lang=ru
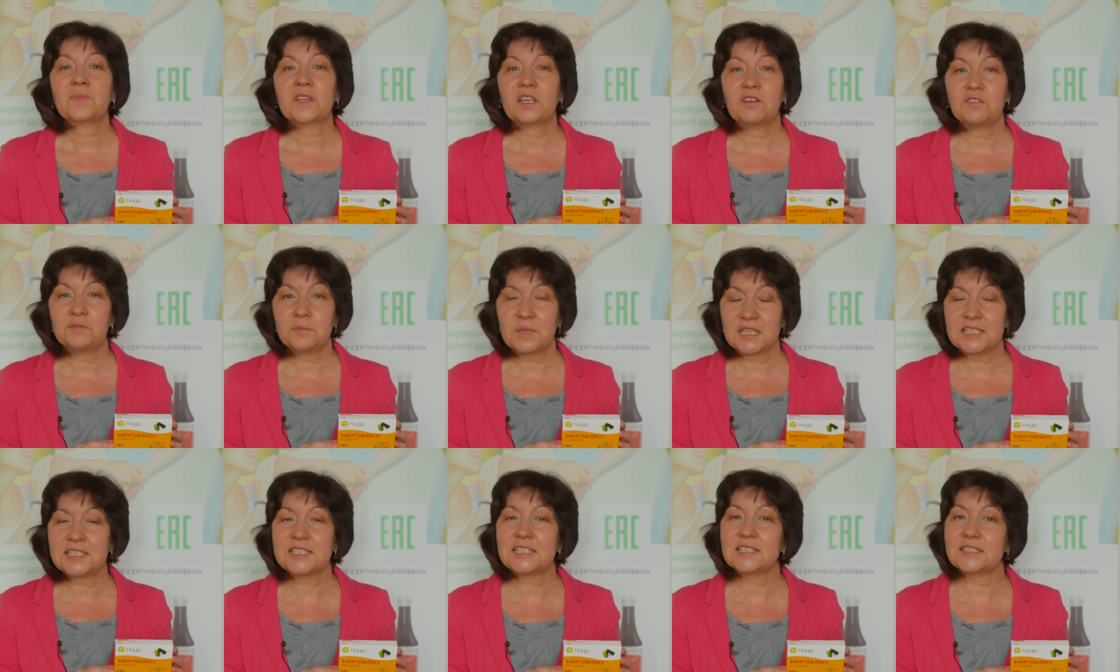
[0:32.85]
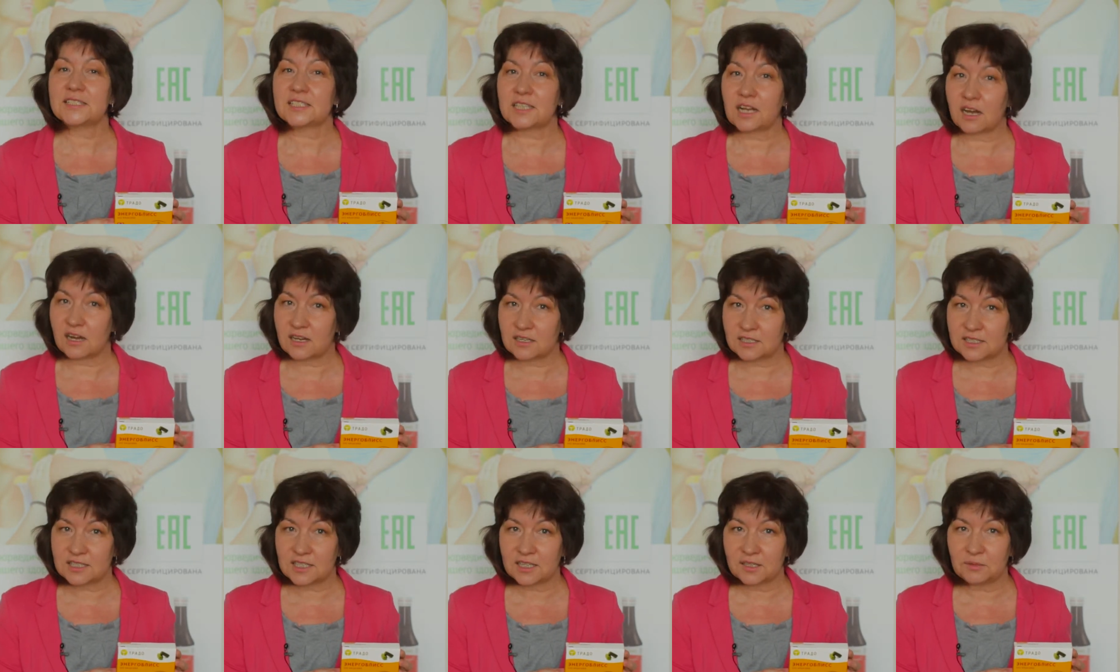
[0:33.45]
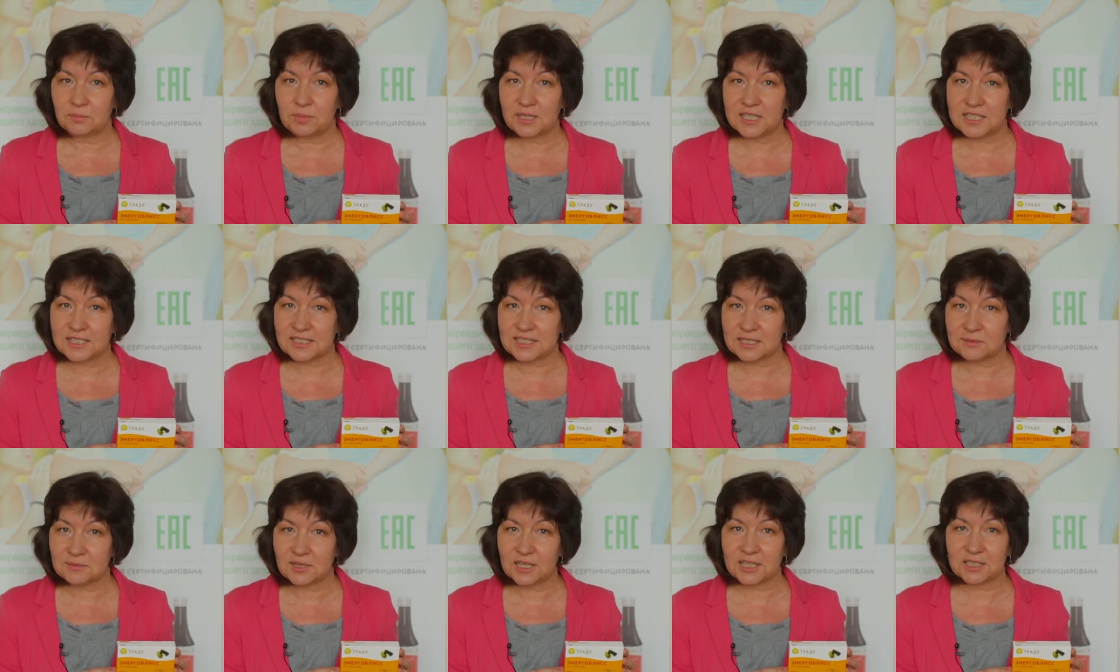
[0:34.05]
вместе с
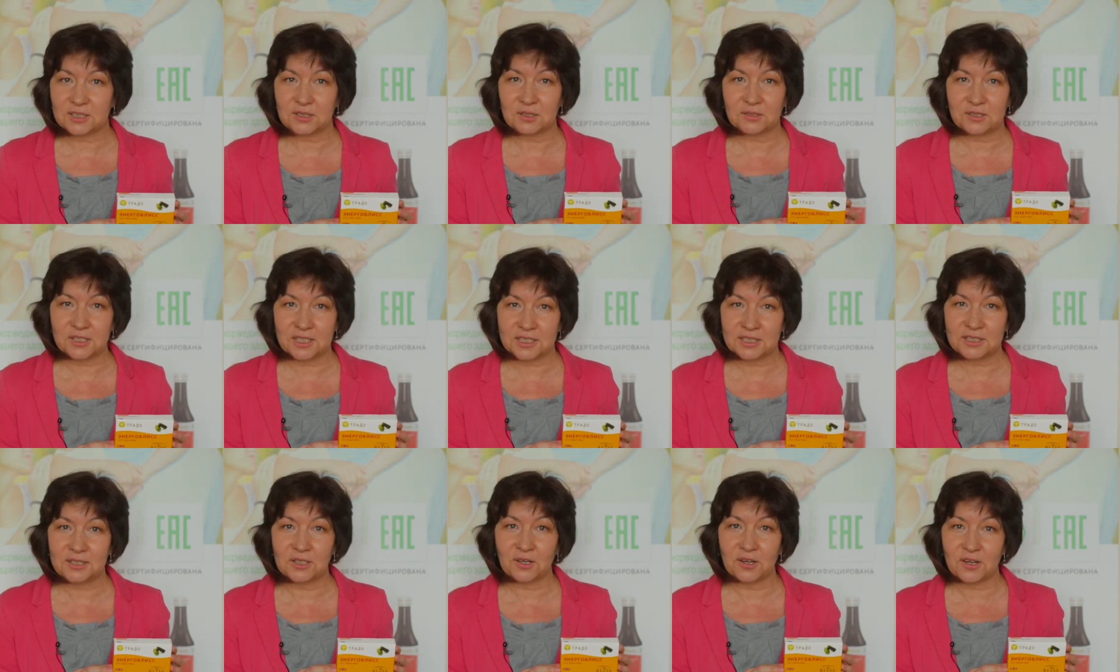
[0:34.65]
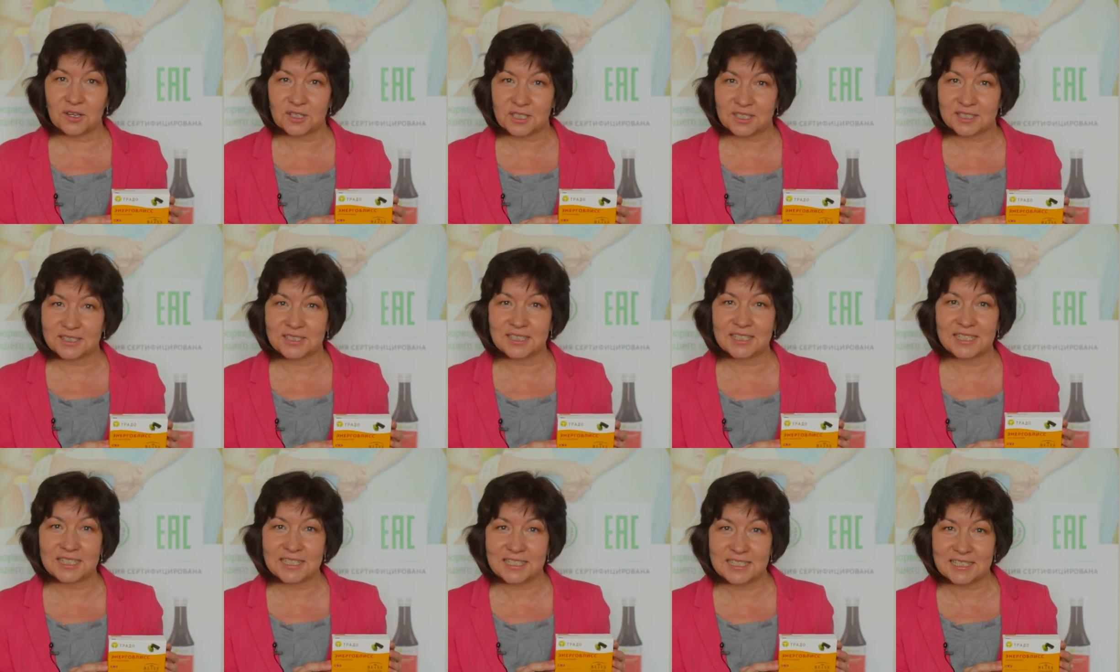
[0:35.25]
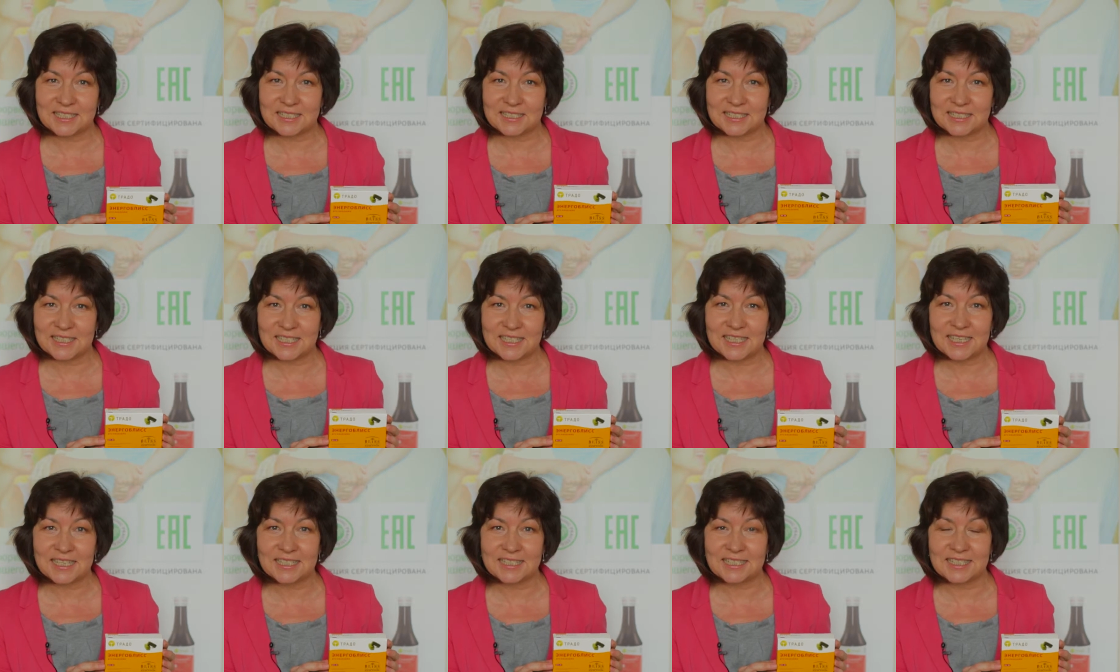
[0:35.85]
кардиоблизом, который должен донести
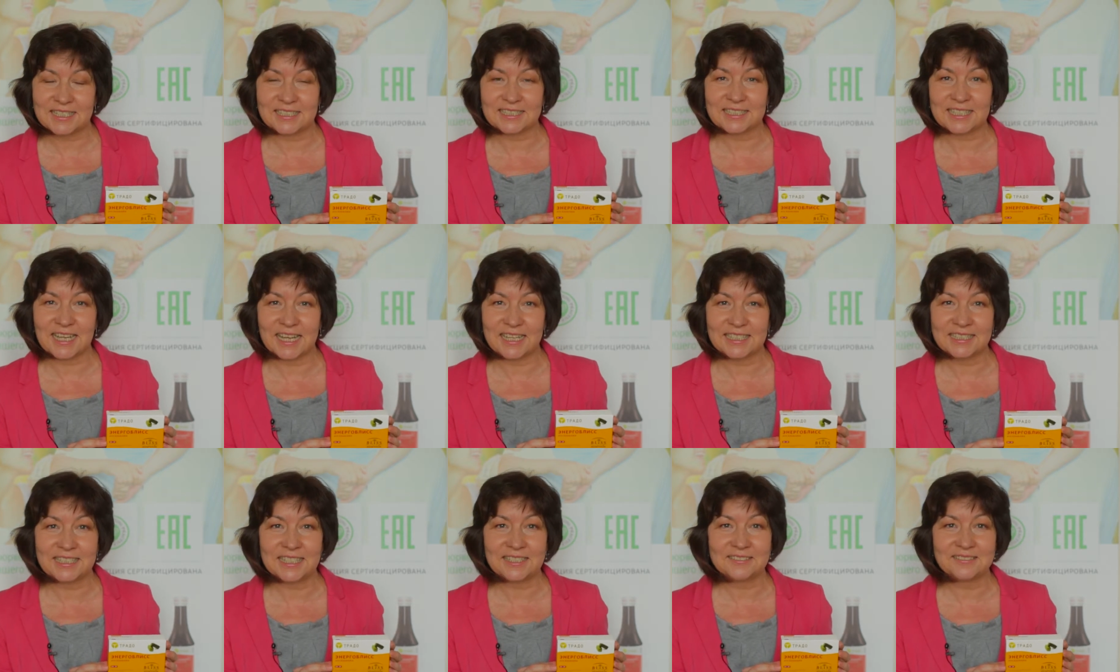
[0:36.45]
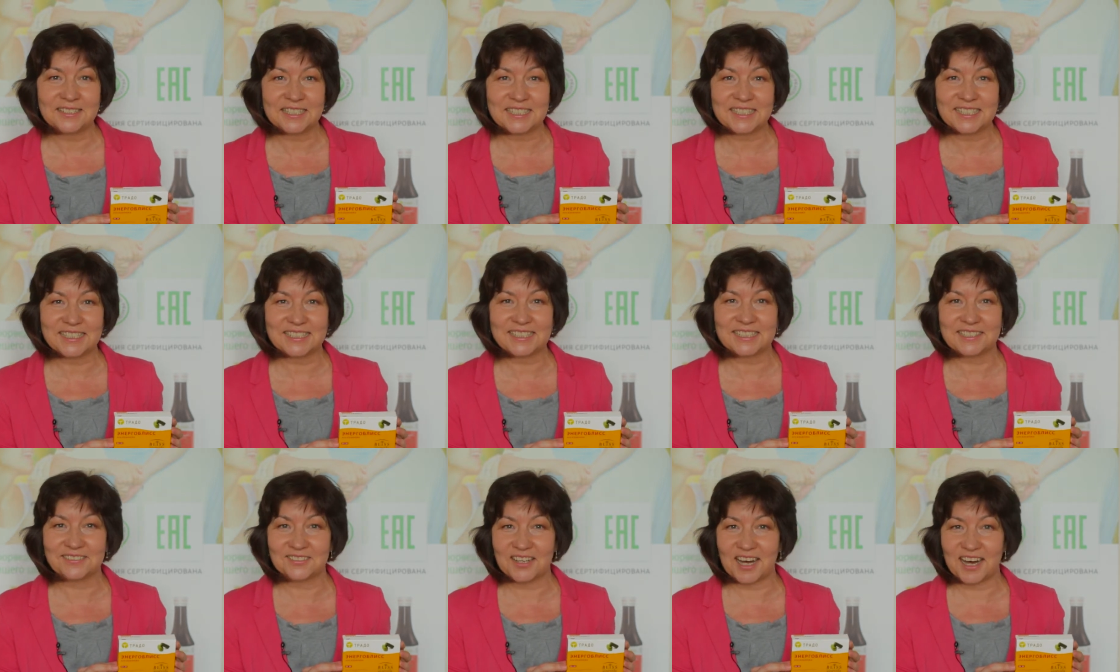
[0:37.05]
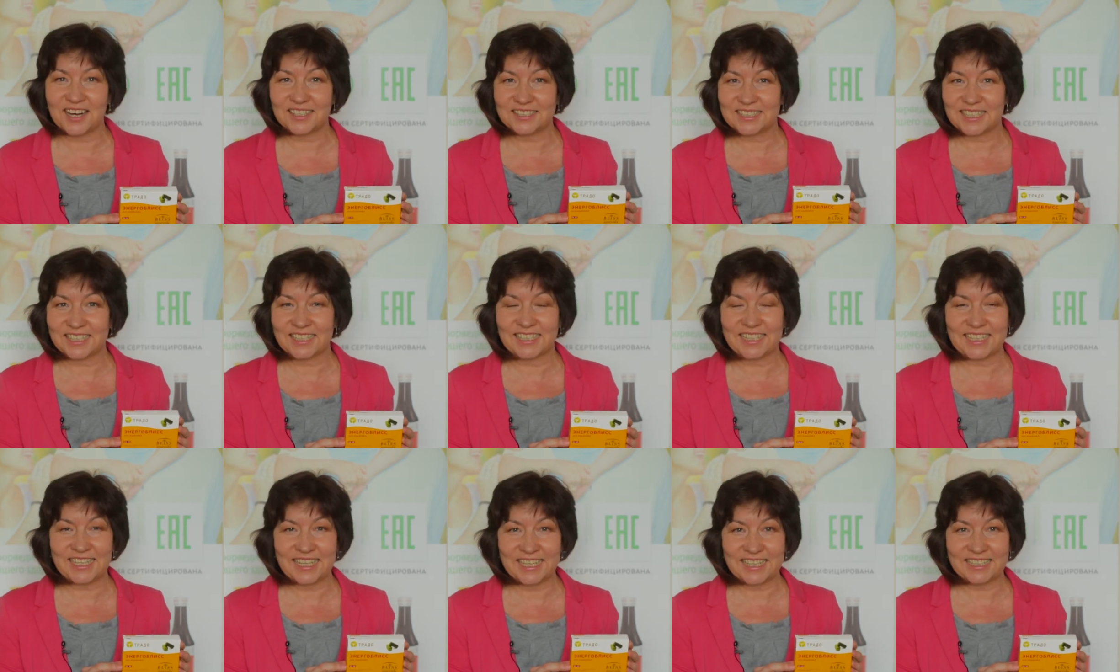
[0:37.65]
эти ценные вещества до
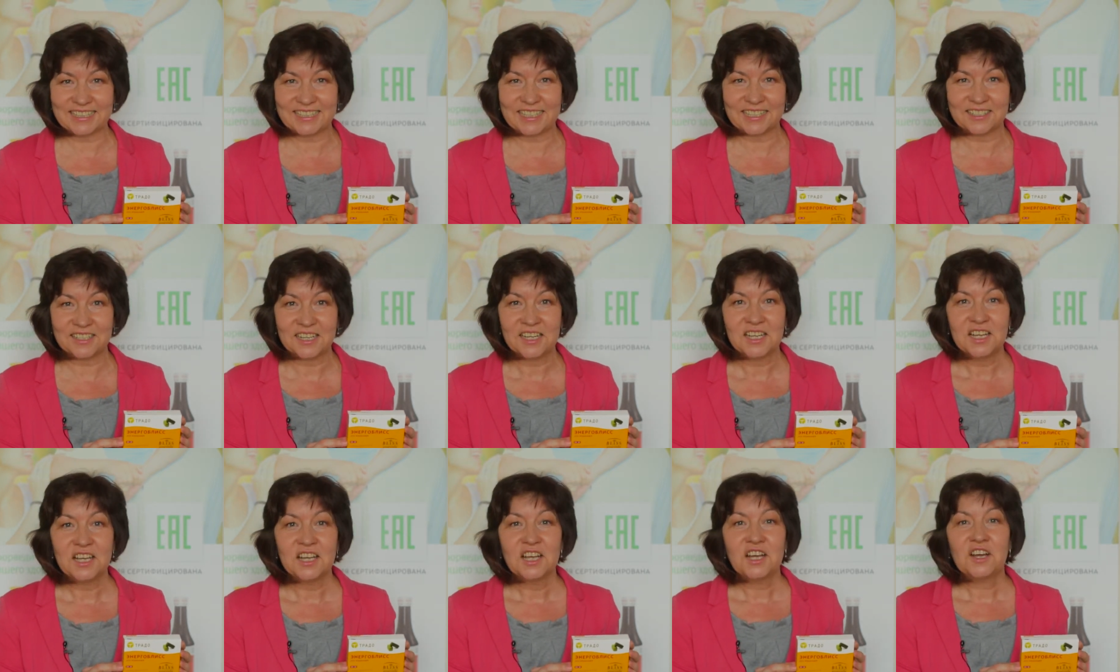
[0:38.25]
клеток,